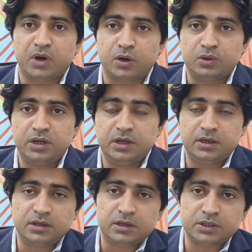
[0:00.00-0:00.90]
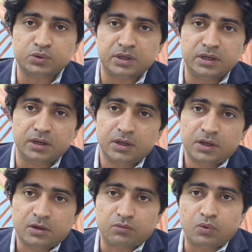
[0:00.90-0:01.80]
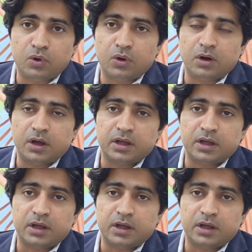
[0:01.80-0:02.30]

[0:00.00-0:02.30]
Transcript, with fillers: बहादुरी का जो है ना वो